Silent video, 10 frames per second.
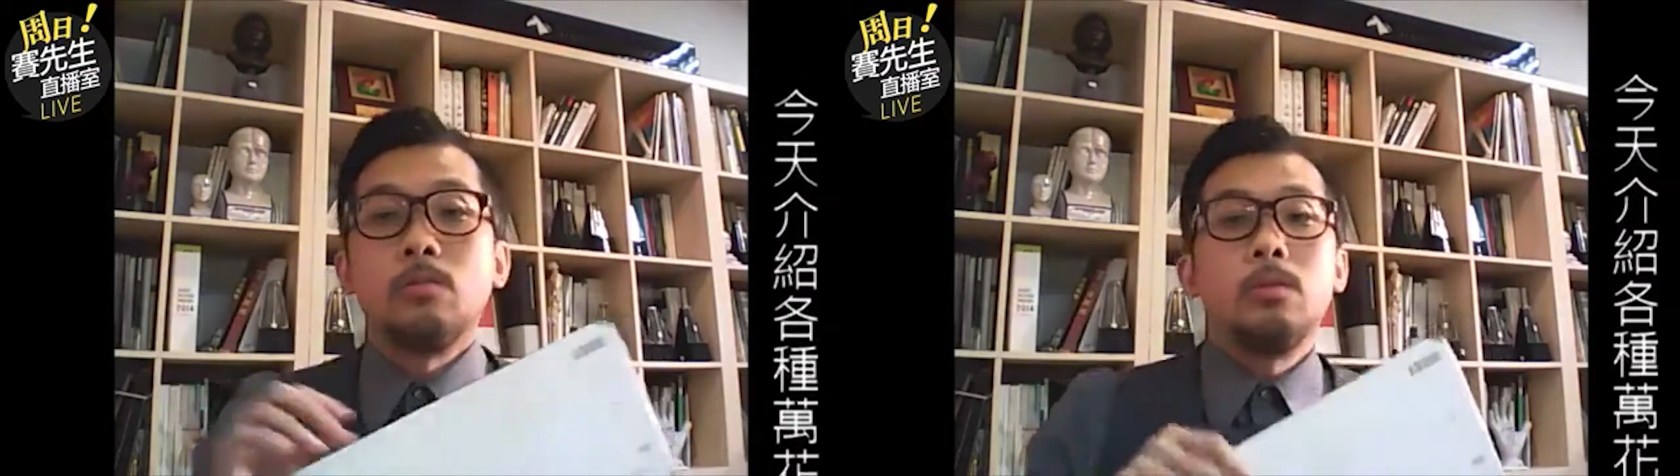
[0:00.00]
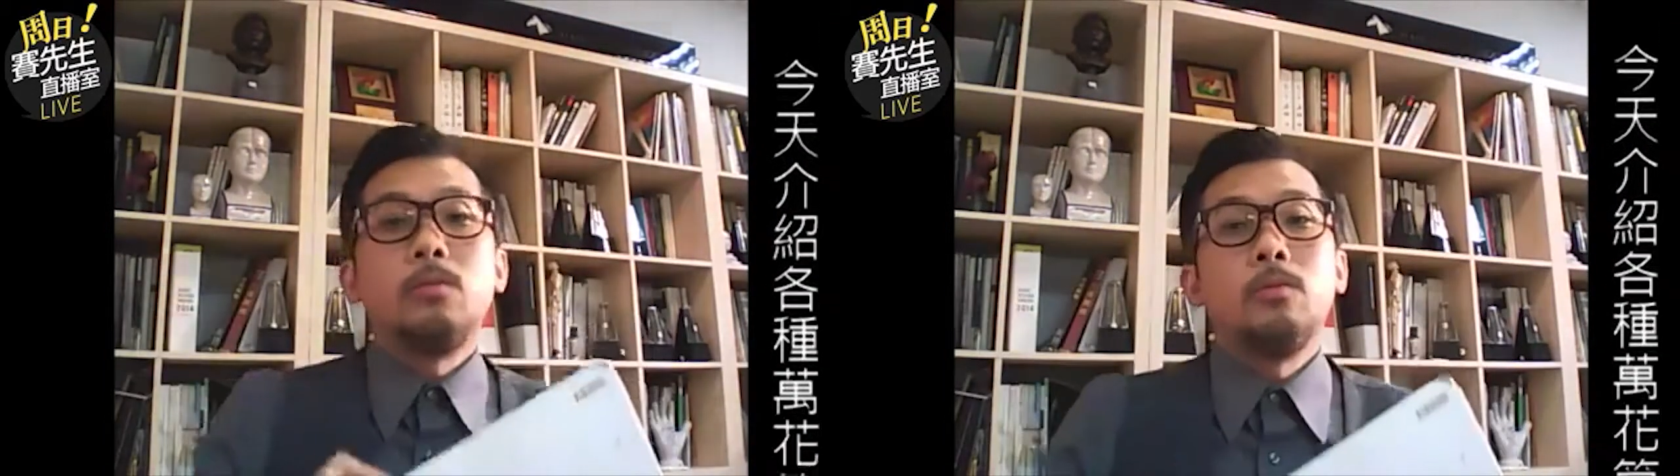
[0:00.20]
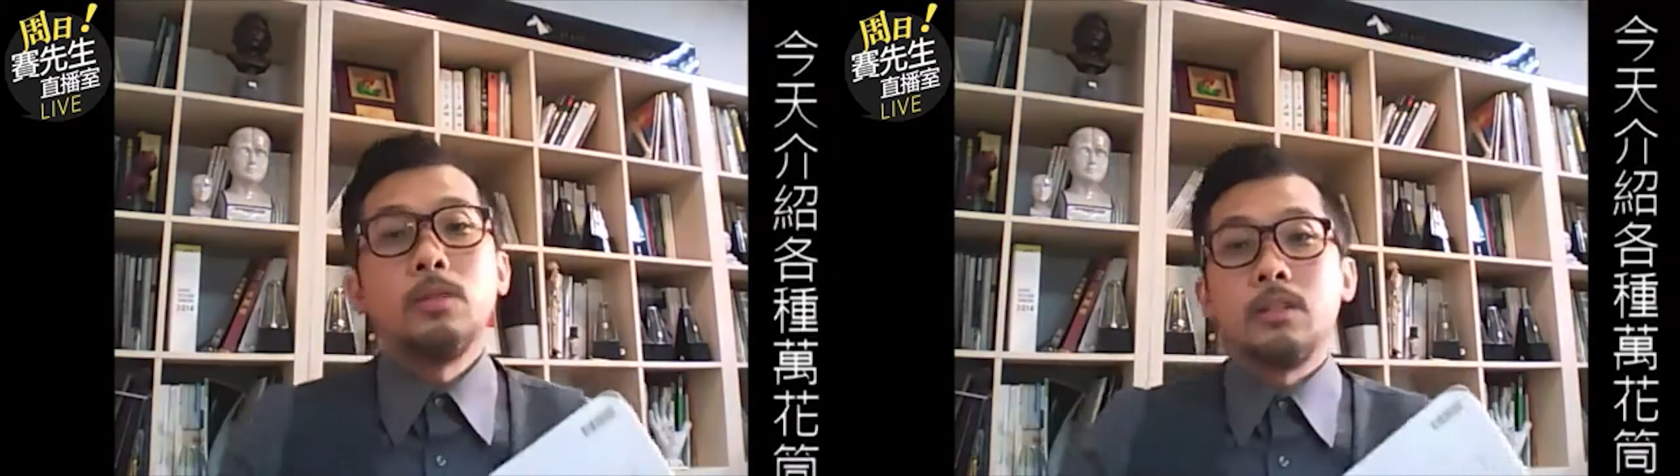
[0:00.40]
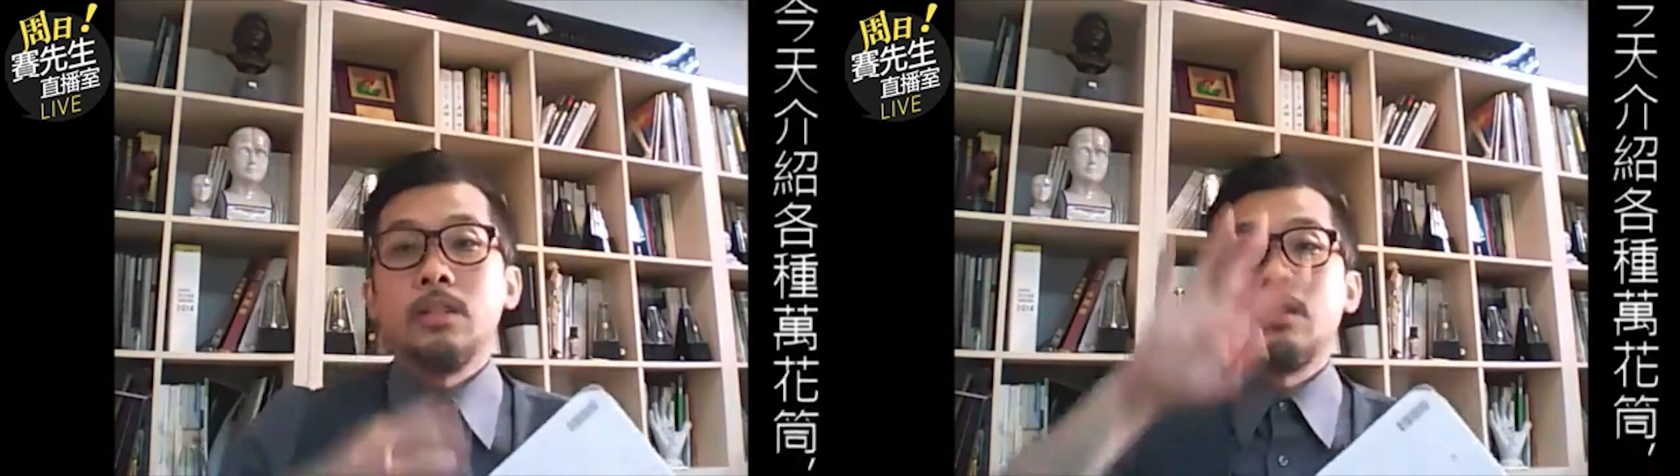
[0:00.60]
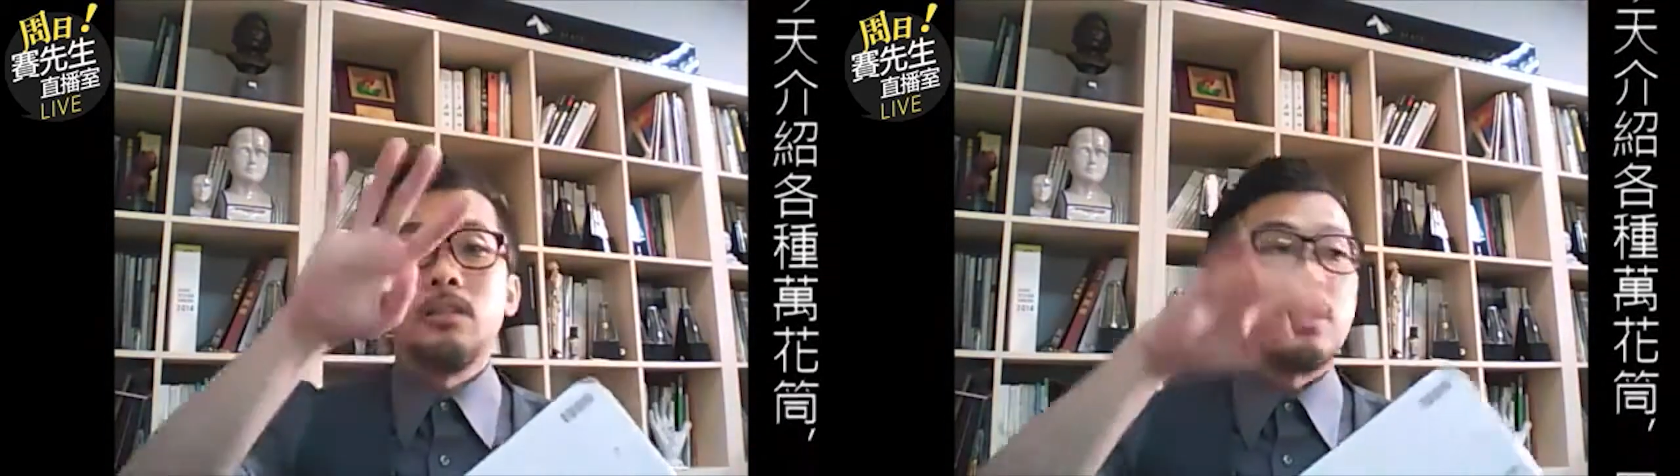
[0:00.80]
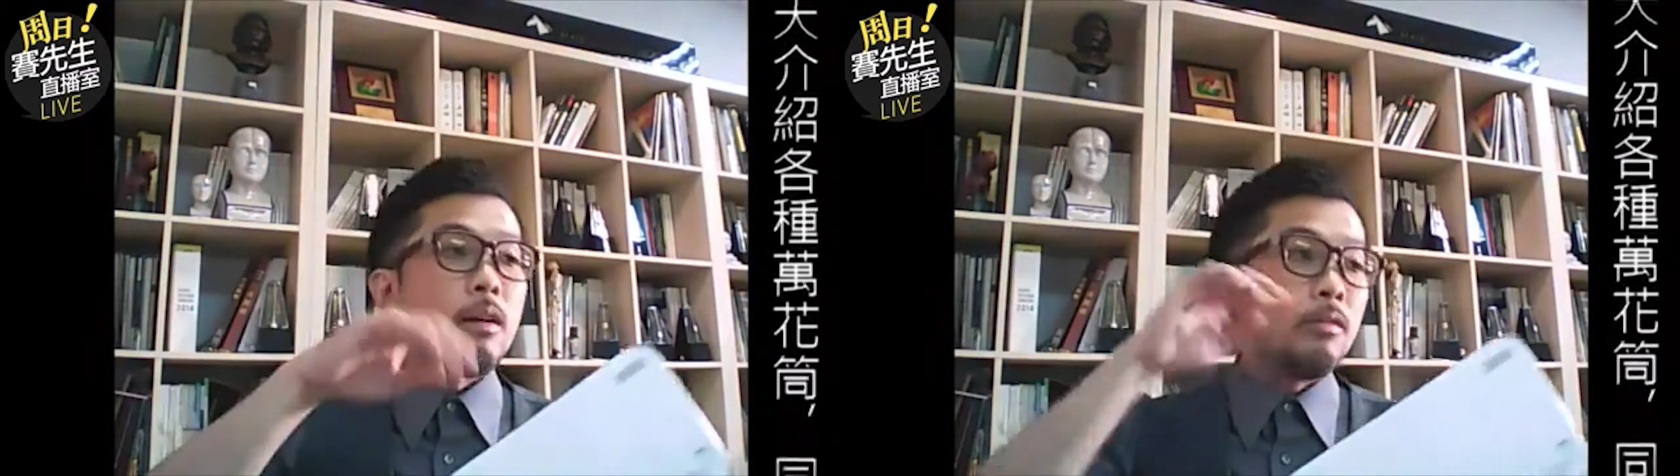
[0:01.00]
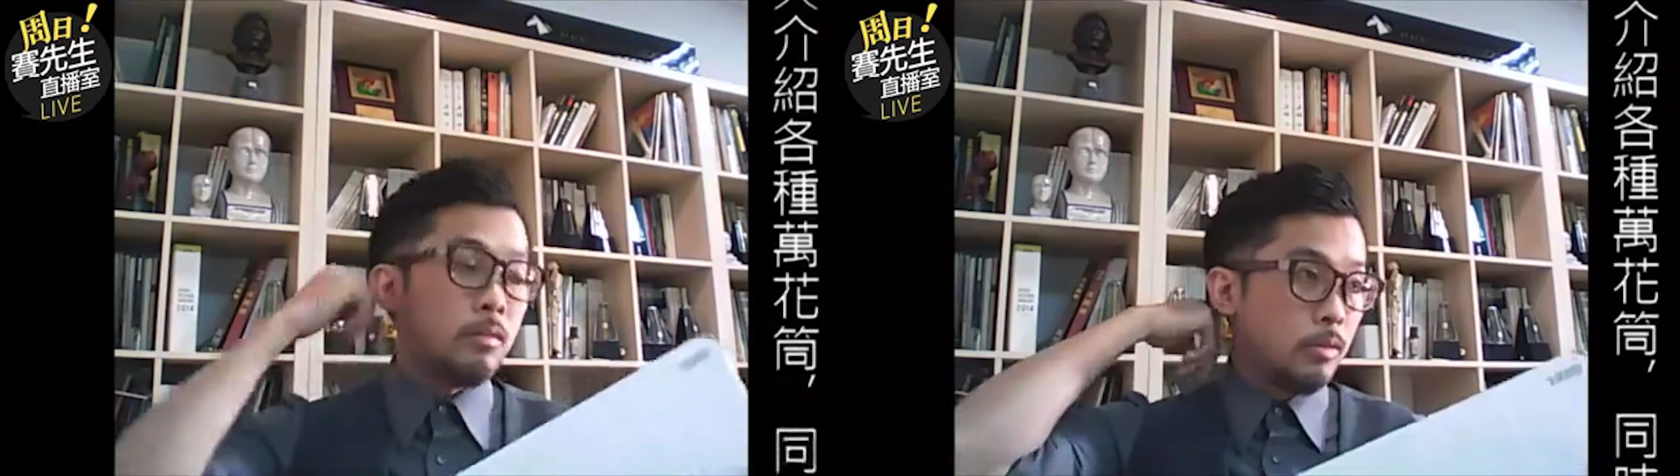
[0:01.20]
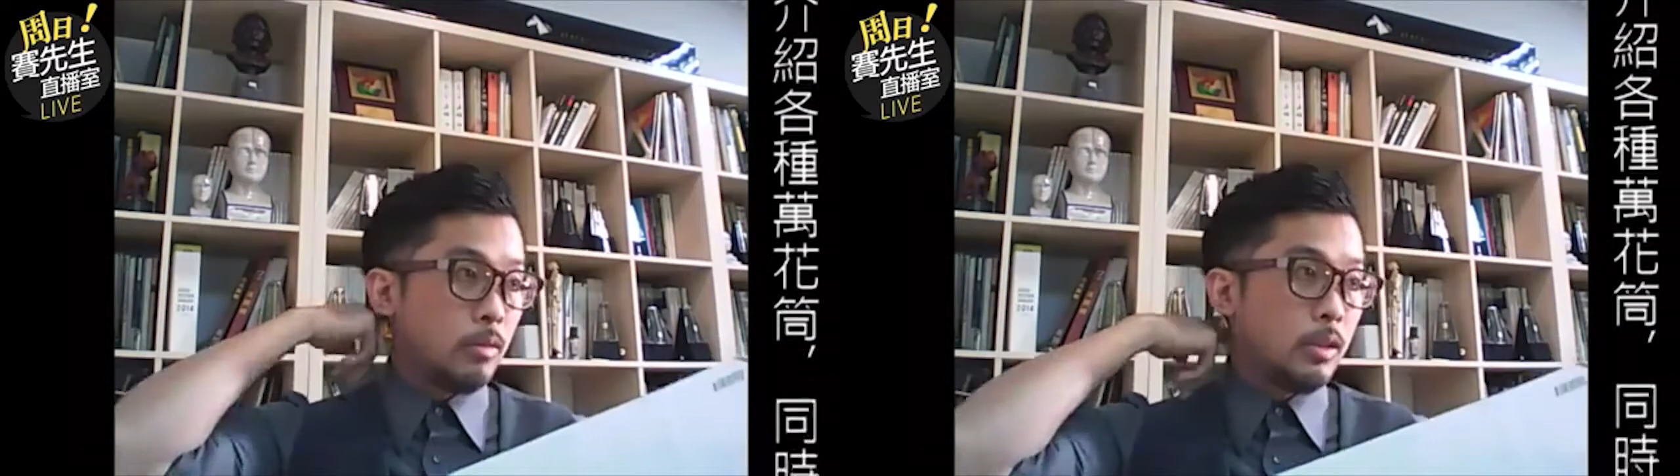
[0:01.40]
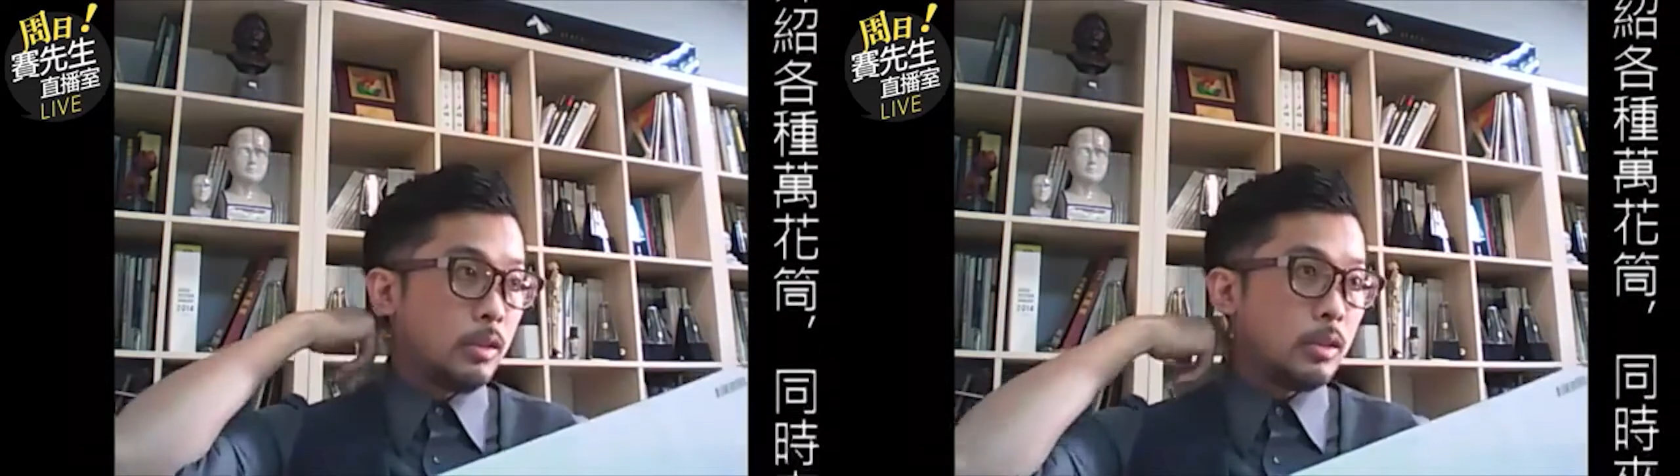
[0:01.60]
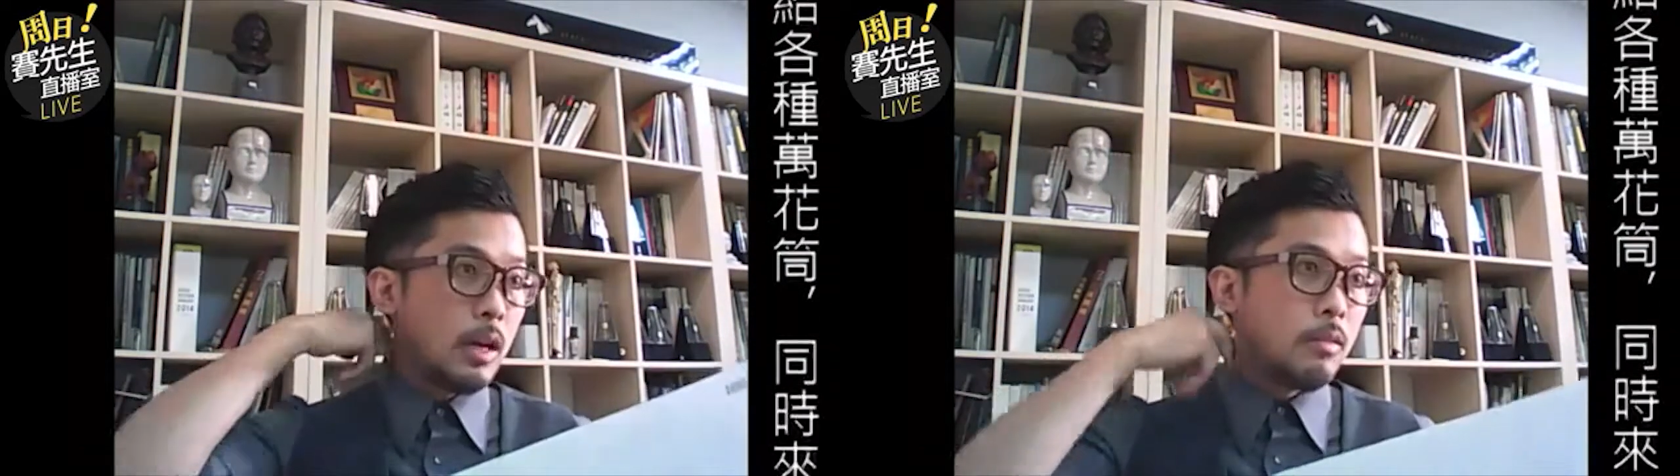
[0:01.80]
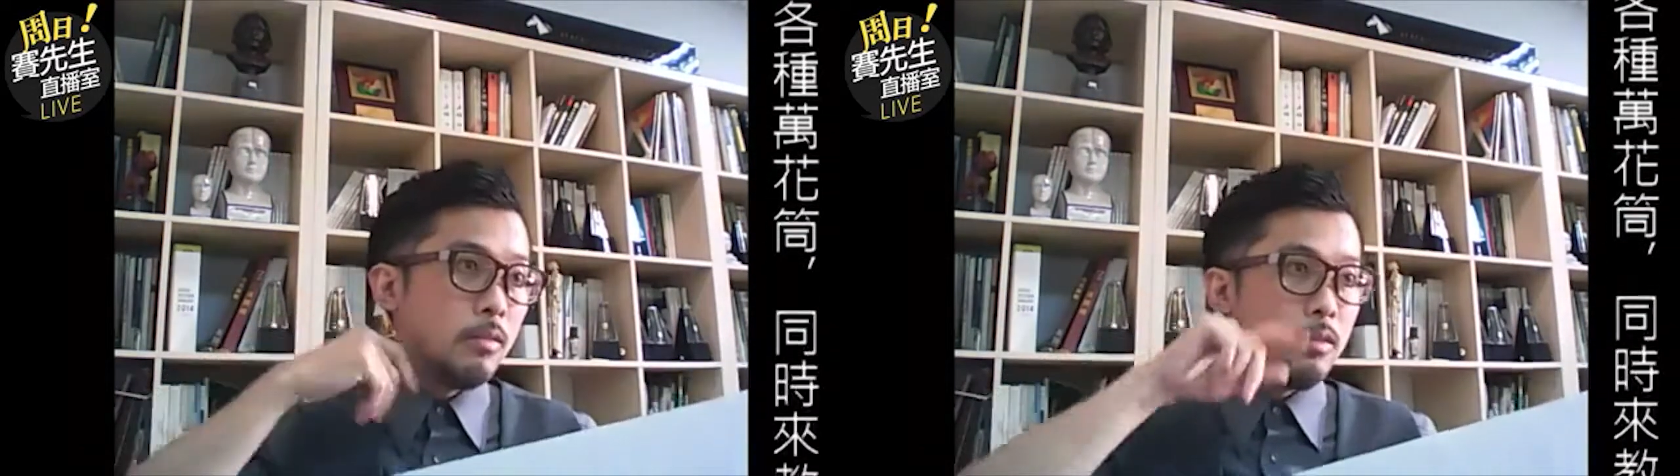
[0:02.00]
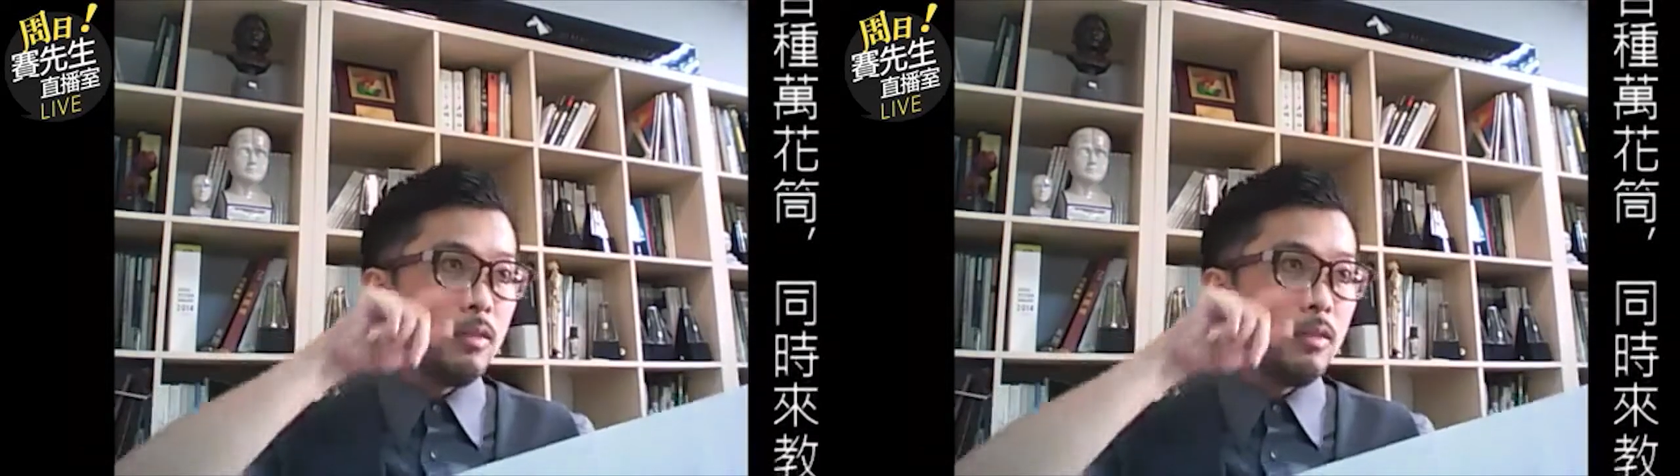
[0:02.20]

所以总共只要切四刀就可以得到